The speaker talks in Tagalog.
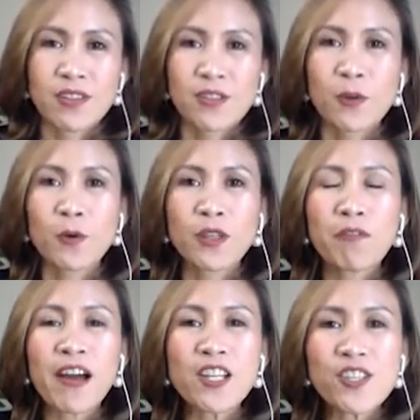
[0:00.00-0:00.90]
So the
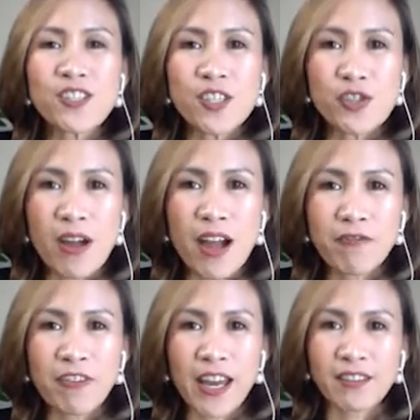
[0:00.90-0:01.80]
values that you
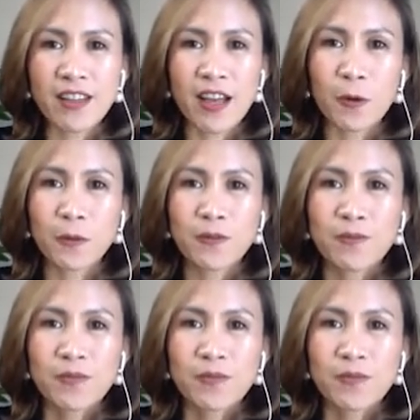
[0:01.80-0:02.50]
have right now